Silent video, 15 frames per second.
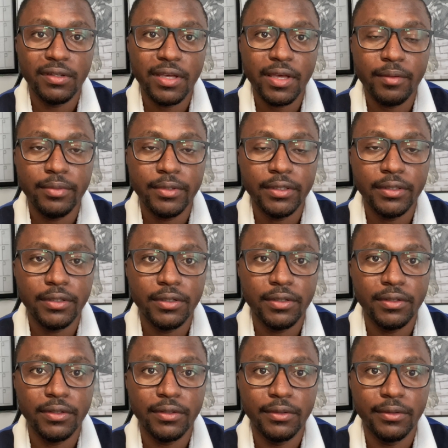abrite
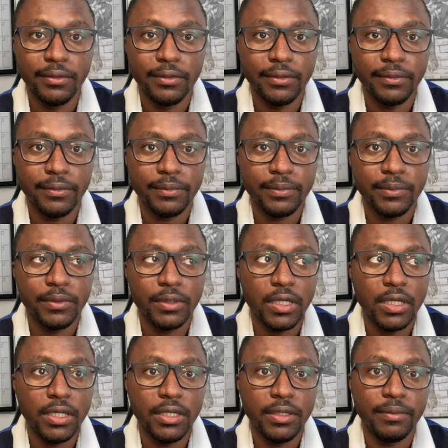euh,
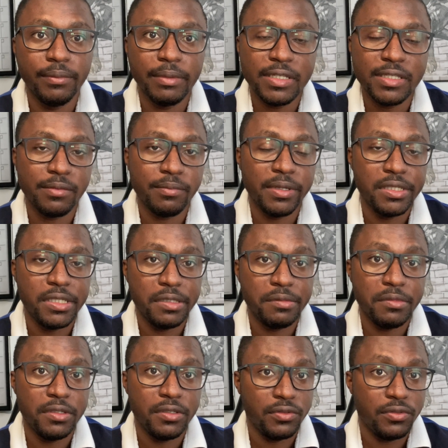euh,
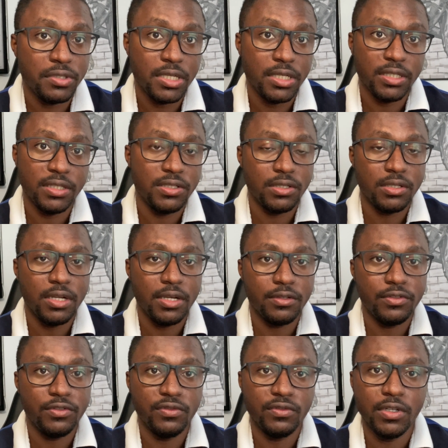pratiquement toutes les religions de la
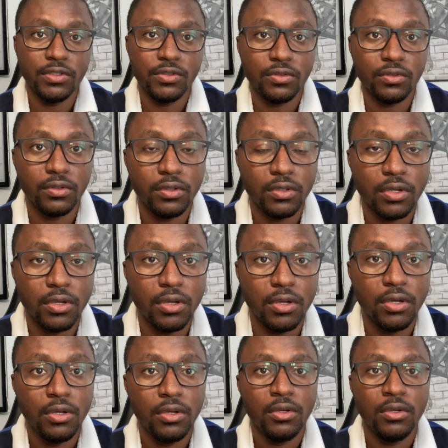Côte d'Ivoire. Ils sont
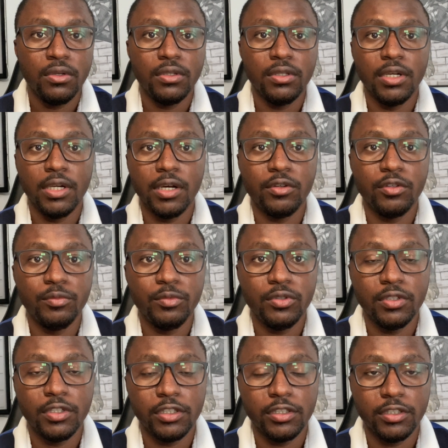dans la commune
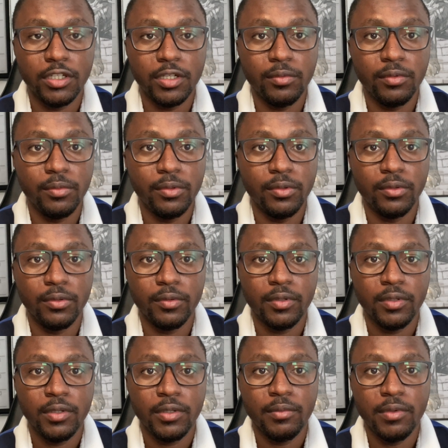d'Abobo.
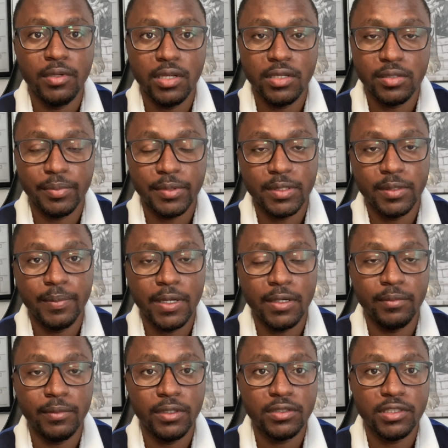Mais c'est
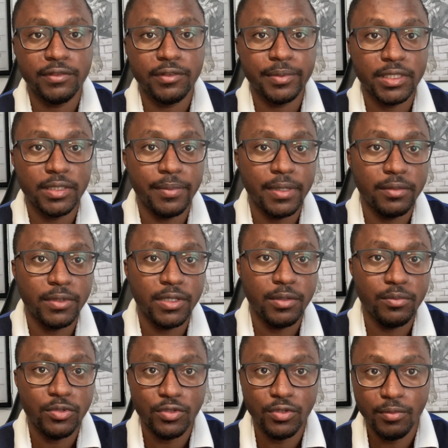principalement, nous avons principalement les
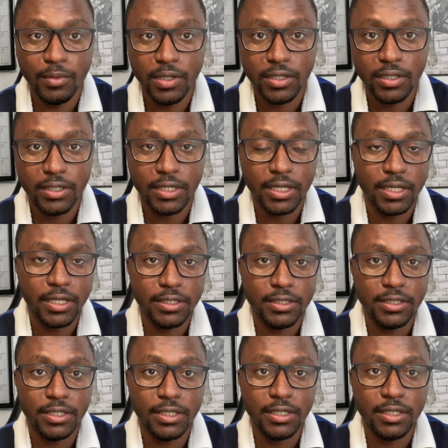musulmans, les
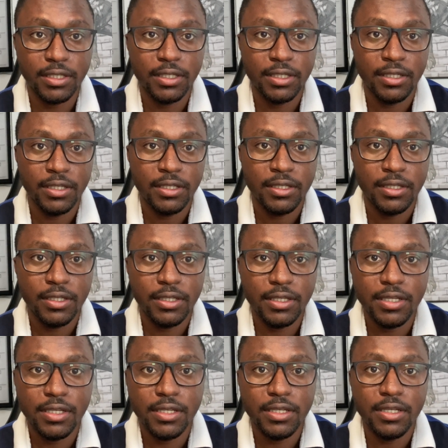chrétiens
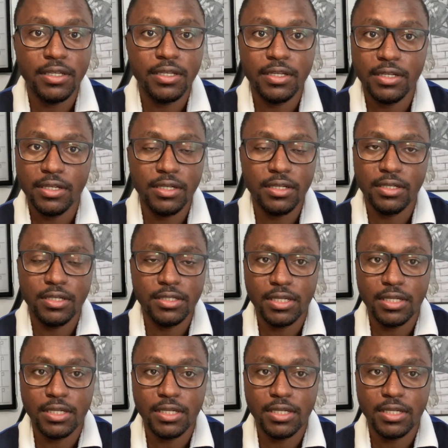et les